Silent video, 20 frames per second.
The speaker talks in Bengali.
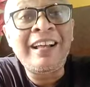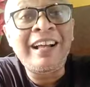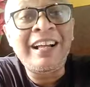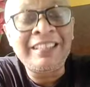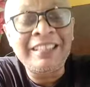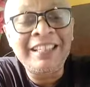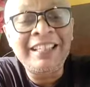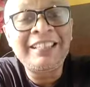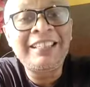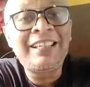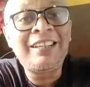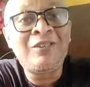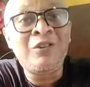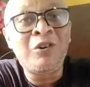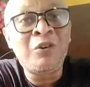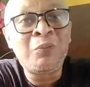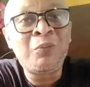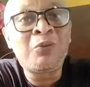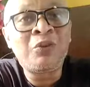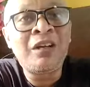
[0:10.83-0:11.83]
আজকে যে
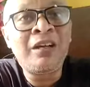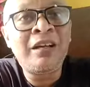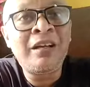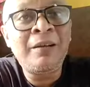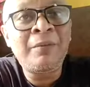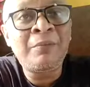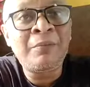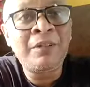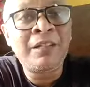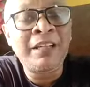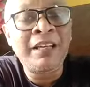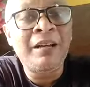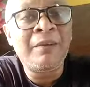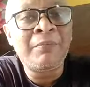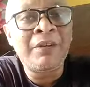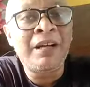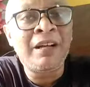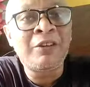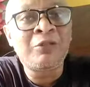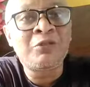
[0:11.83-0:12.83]
গল্পটা নিয়ে
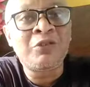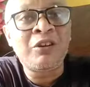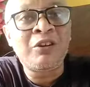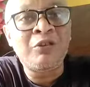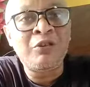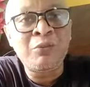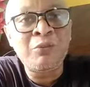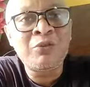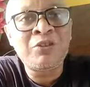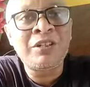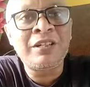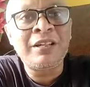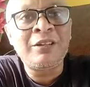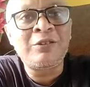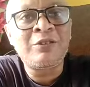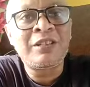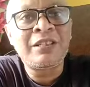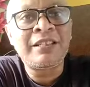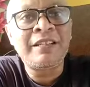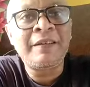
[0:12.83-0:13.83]
আমরা আলোচনা করব সেটা
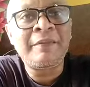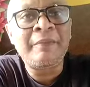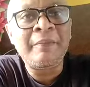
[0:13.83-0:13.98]
হচ্ছে